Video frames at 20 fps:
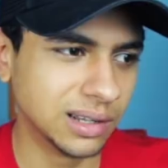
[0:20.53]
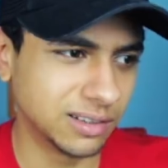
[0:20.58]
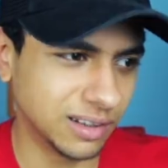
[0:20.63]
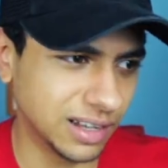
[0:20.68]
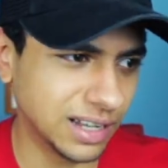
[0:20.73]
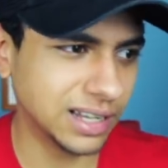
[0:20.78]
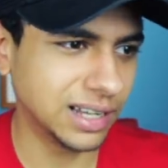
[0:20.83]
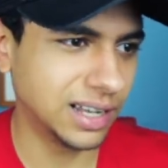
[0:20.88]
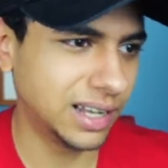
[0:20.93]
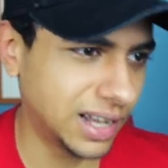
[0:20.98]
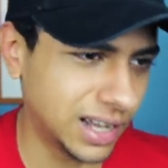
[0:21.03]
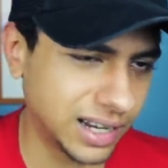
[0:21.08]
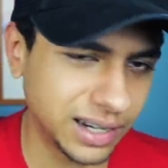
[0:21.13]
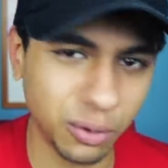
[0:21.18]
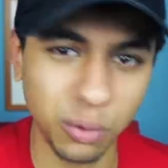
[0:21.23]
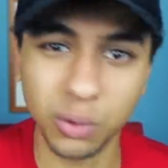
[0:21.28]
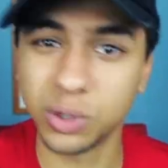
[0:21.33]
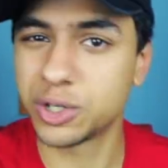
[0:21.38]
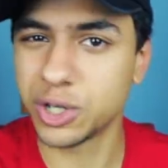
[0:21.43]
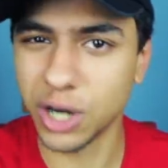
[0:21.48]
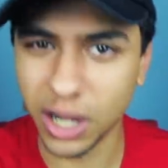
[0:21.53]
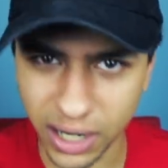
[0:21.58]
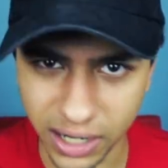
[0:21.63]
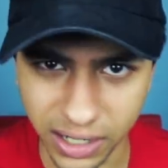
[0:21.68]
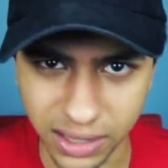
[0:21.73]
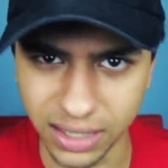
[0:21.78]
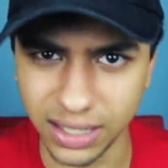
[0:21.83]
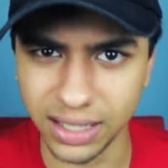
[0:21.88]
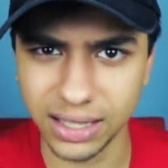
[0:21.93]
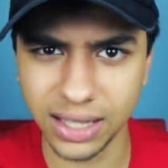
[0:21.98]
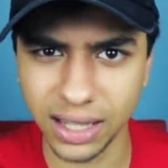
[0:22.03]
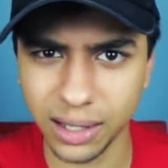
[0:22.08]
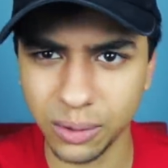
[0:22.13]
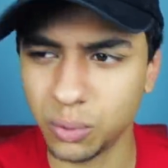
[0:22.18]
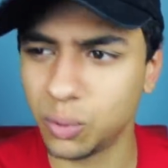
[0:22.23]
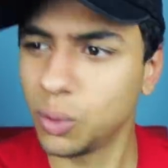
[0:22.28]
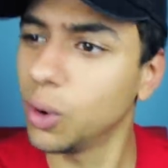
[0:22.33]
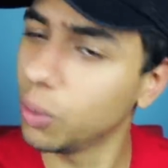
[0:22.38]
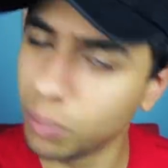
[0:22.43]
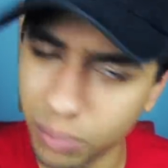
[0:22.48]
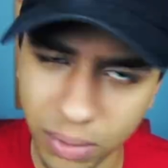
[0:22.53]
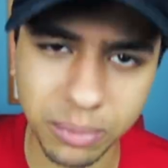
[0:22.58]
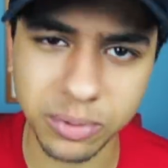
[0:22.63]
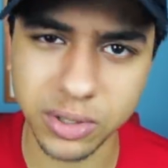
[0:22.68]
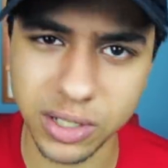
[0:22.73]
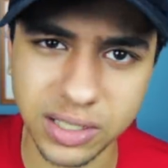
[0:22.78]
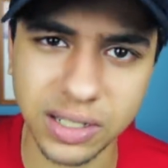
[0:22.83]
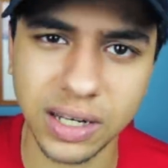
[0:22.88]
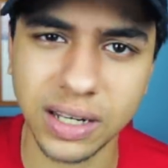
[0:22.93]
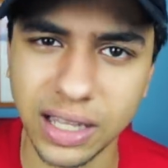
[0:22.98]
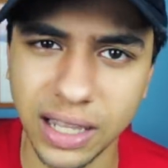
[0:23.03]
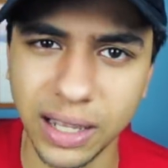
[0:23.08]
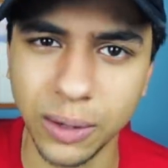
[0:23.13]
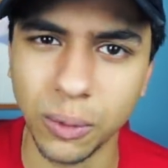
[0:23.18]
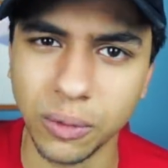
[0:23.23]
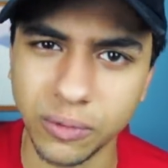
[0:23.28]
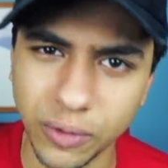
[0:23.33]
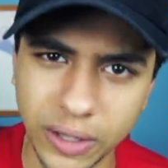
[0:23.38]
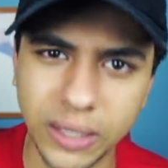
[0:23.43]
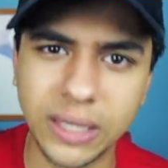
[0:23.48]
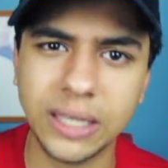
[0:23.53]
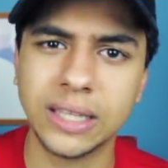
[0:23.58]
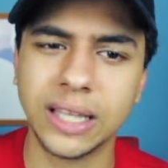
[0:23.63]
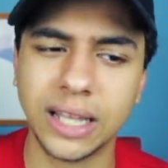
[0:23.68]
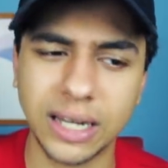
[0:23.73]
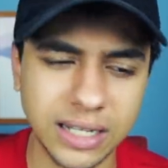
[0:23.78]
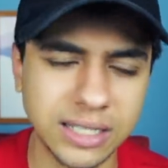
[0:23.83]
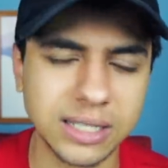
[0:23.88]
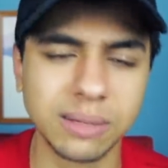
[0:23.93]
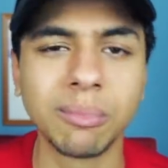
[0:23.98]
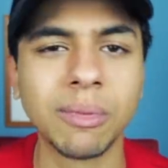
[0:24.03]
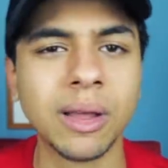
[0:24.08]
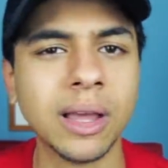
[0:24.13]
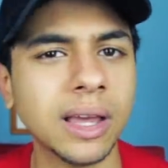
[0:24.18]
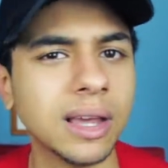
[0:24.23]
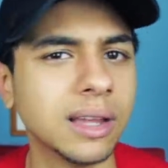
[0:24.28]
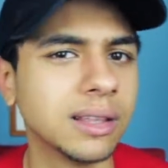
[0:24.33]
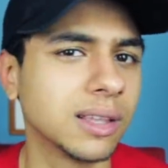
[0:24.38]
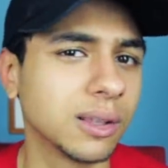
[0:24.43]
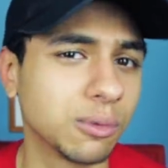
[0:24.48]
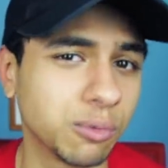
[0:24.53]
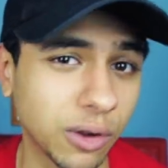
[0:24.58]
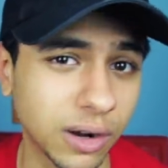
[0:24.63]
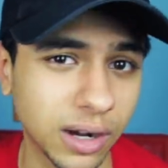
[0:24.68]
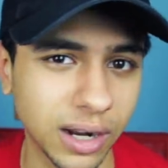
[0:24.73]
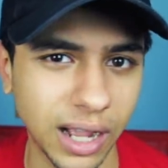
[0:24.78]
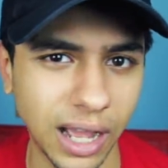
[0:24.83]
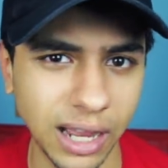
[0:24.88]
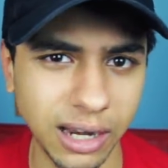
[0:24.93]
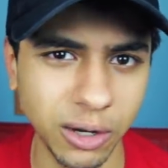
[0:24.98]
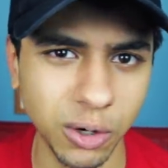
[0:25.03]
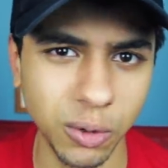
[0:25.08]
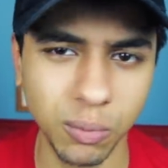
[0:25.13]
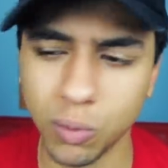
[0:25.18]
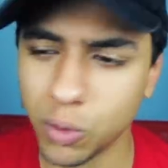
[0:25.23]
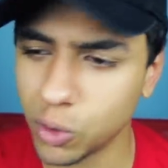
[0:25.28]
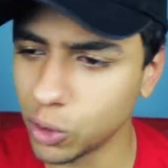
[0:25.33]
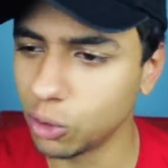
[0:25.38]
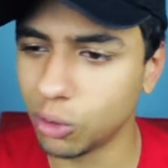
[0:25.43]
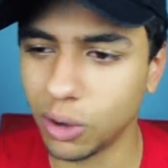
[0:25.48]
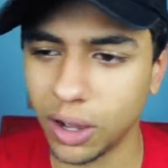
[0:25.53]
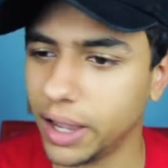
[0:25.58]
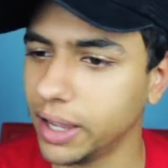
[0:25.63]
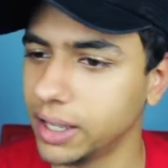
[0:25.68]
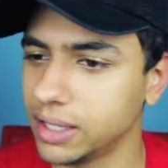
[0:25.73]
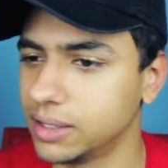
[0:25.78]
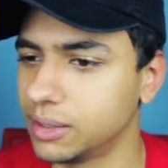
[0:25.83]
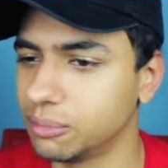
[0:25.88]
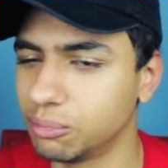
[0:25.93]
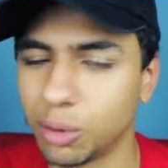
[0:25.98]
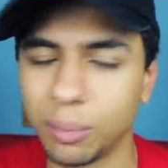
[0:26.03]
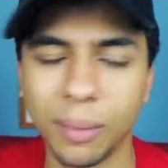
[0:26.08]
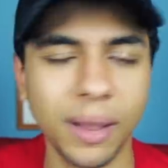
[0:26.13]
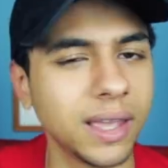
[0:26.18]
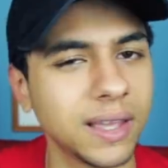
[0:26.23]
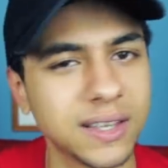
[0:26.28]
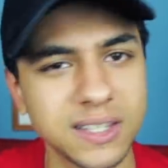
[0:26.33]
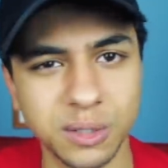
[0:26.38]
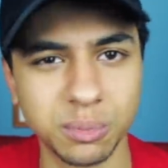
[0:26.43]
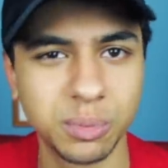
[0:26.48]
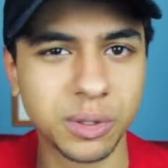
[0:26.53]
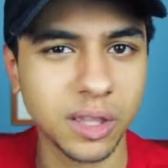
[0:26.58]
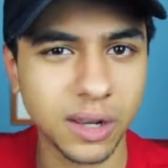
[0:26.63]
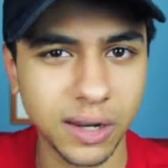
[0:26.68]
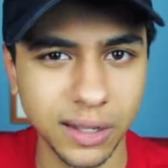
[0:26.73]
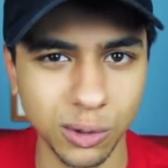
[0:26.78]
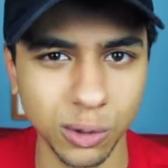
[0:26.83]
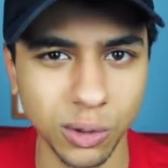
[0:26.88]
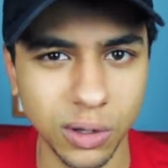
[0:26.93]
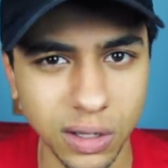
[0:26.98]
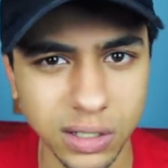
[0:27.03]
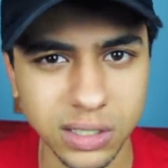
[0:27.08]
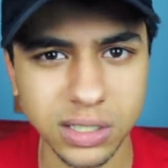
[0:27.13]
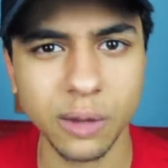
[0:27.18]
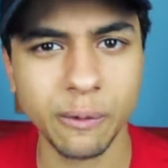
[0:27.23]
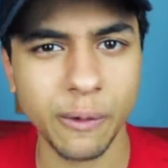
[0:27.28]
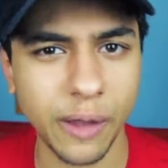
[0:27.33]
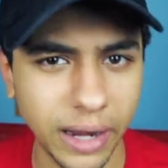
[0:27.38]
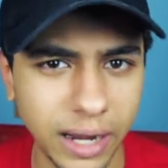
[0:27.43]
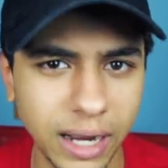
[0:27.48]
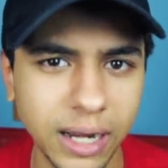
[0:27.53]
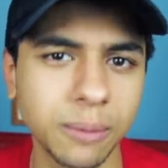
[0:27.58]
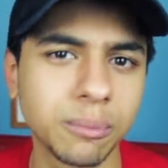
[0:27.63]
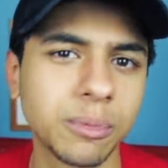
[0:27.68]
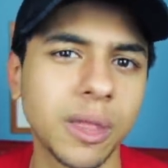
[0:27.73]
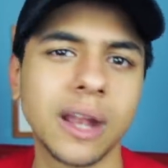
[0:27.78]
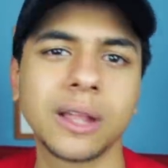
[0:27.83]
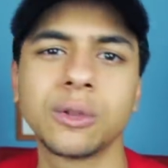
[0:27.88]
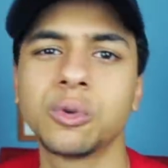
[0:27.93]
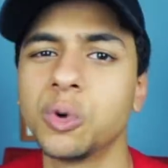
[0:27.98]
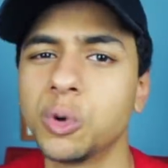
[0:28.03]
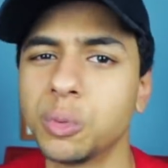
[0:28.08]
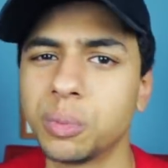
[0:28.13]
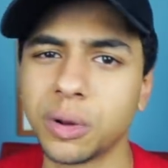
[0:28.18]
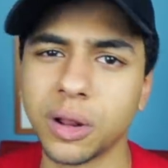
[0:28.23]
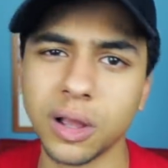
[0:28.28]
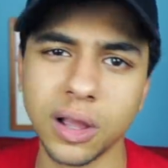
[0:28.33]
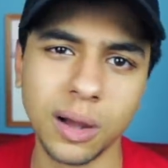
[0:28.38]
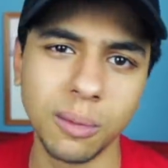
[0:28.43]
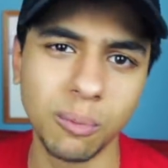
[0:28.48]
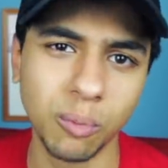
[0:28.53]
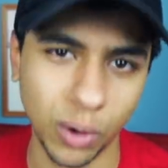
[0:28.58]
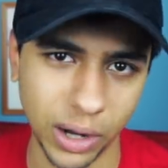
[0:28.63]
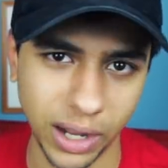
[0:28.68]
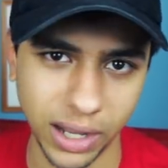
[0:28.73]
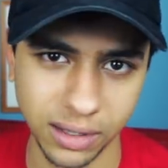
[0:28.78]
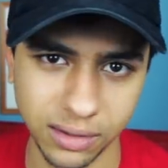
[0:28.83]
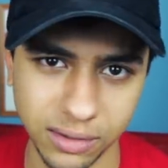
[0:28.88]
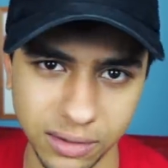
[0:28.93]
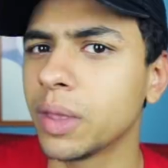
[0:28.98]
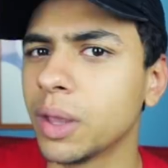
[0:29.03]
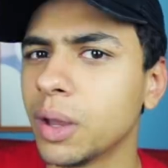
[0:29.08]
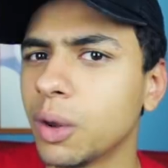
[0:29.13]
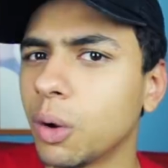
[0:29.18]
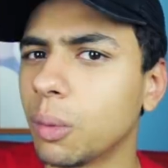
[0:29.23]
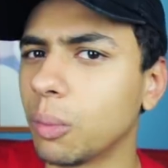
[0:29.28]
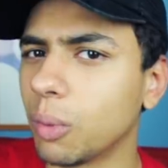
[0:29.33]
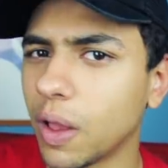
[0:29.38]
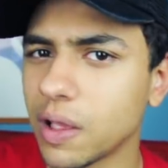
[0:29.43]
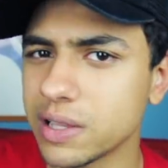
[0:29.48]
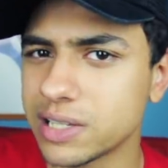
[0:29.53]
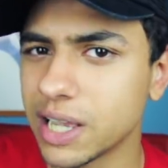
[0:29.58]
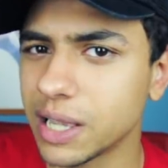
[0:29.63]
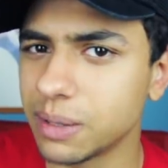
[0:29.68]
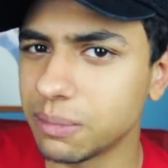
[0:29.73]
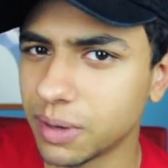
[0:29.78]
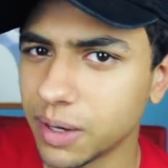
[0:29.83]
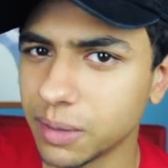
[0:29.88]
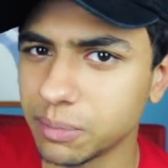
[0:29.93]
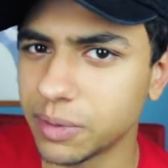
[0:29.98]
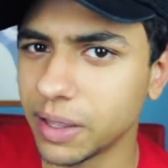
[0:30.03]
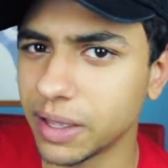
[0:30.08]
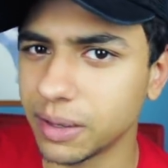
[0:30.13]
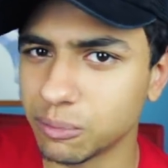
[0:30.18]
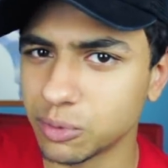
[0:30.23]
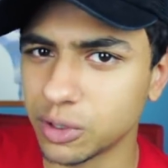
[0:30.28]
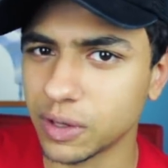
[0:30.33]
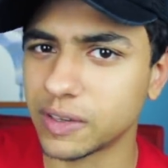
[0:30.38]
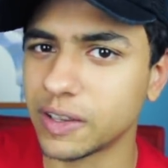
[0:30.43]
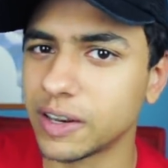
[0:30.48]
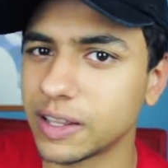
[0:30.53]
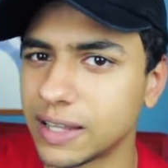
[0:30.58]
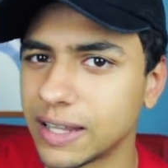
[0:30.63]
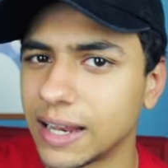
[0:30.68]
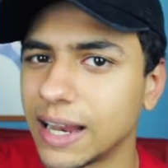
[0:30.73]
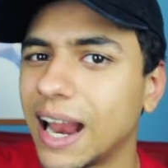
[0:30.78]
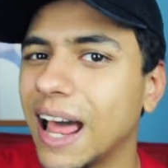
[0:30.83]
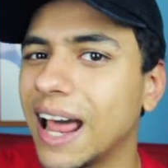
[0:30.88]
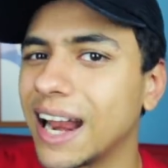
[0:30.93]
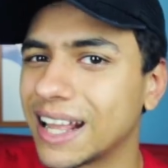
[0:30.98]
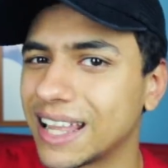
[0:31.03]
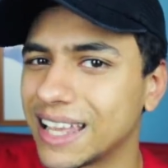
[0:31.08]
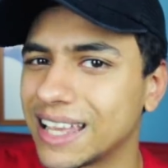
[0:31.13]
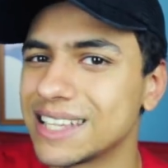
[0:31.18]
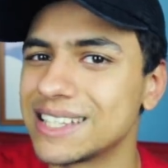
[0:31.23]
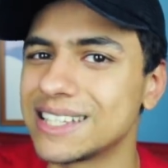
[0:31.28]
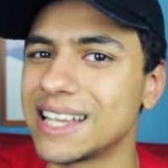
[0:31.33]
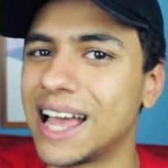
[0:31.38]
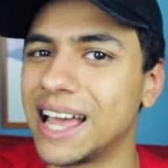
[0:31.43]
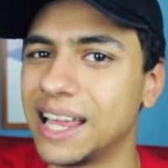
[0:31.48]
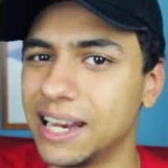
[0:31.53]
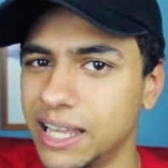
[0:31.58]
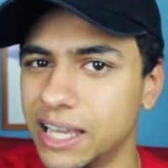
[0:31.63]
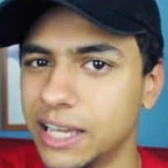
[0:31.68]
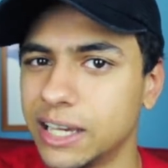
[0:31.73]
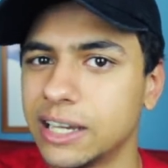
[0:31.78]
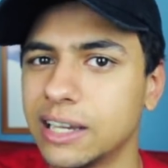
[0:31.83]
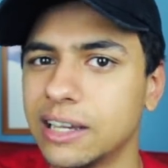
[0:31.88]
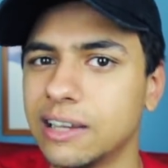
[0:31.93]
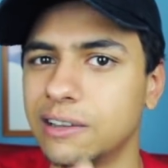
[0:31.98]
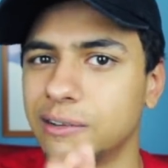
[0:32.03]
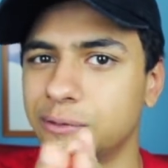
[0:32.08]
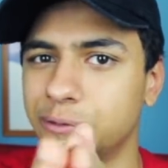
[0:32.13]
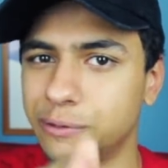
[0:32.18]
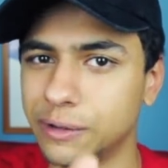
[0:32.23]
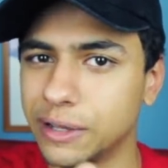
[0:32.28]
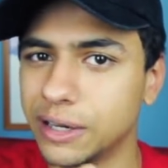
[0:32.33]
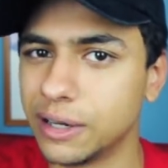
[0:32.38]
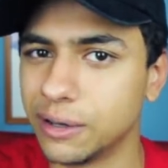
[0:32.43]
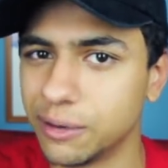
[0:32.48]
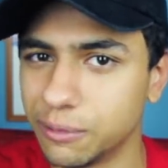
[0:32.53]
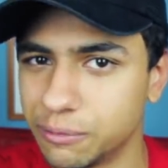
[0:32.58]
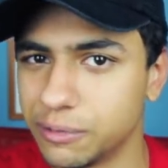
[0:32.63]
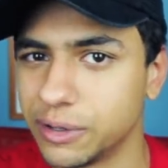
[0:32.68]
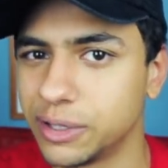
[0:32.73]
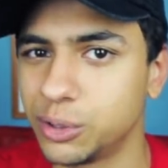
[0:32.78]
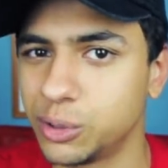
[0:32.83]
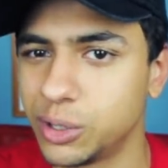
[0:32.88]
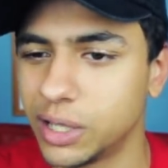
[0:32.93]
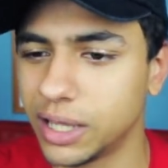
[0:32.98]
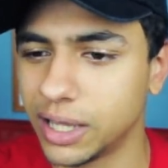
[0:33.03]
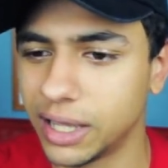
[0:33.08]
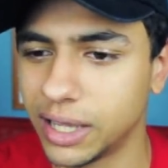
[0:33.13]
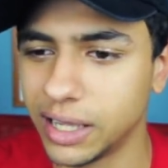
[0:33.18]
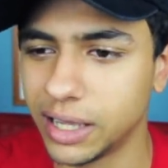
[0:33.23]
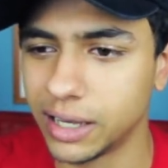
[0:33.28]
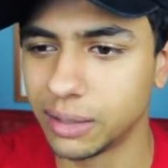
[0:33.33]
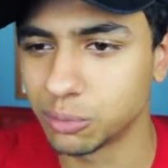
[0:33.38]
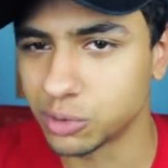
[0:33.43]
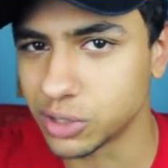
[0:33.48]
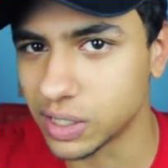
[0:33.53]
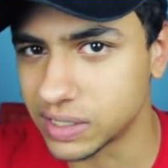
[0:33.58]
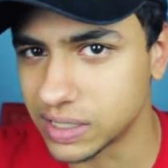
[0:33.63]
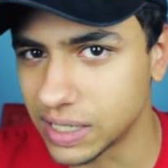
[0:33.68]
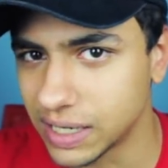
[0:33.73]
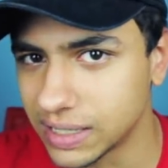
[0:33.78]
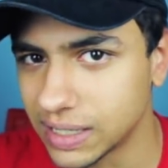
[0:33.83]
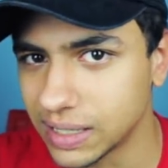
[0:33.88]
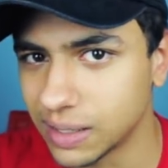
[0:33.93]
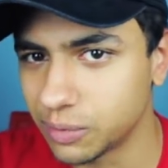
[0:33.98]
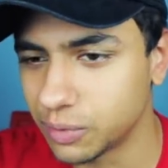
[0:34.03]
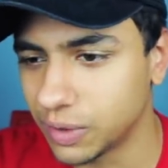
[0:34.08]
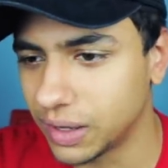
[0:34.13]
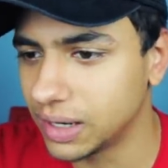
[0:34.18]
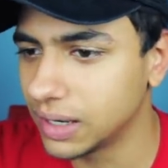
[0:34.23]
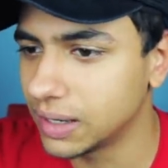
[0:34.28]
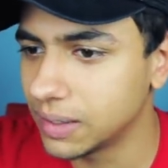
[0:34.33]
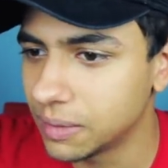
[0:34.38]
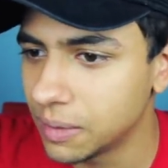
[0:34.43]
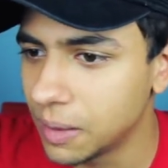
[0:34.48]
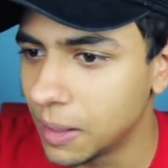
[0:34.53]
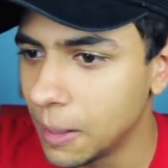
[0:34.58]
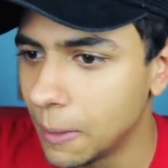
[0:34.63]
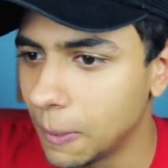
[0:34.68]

فيعني واتشهرت جدا وهم مسلسلات حلوة فأكيد يعني لازم تتفرج عليهم كل واحد مميز بطريقته الخاصة فخلينا نبدأ على طول برقم واحد وملاحظه قبل ما نبدا المسلسلات اللي انا هركز عليها في الفيديو ده هي المسلسلات اللي فعلا